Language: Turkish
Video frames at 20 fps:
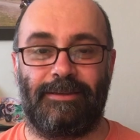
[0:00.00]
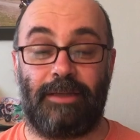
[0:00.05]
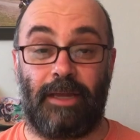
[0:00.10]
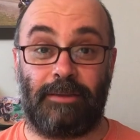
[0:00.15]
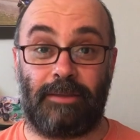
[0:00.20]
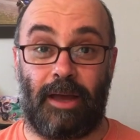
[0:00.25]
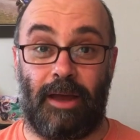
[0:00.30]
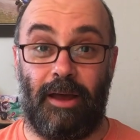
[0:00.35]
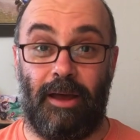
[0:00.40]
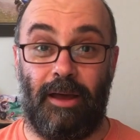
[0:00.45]

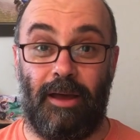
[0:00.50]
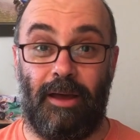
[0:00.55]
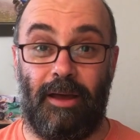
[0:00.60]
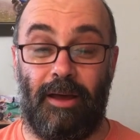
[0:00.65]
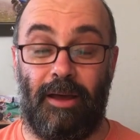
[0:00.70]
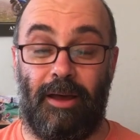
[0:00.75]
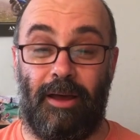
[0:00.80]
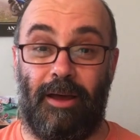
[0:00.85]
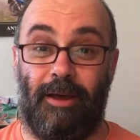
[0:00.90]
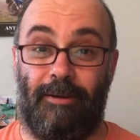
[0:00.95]

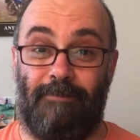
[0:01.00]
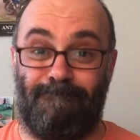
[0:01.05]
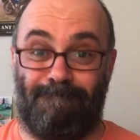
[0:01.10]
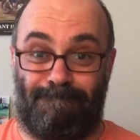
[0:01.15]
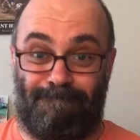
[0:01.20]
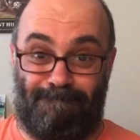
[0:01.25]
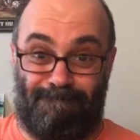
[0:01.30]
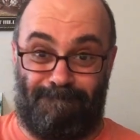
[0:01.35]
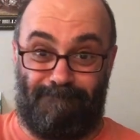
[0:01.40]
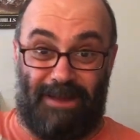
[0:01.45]
Tatam.
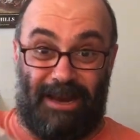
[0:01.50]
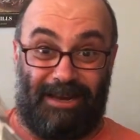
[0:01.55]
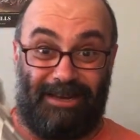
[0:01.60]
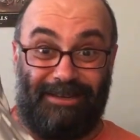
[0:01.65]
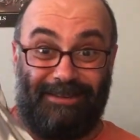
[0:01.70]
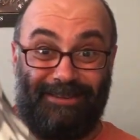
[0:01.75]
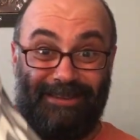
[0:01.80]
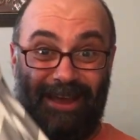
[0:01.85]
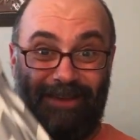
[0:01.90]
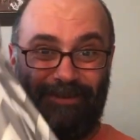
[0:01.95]

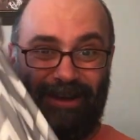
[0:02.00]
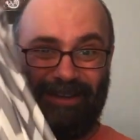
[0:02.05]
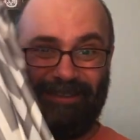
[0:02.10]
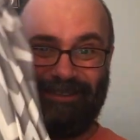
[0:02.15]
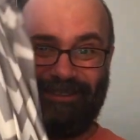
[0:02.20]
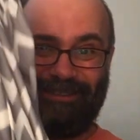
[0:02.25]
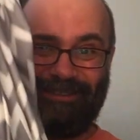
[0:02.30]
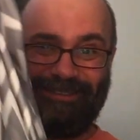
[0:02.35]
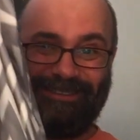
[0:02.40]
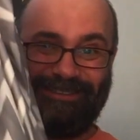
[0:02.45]
Bakın ne
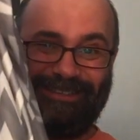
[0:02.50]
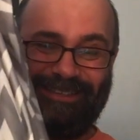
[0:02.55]
var.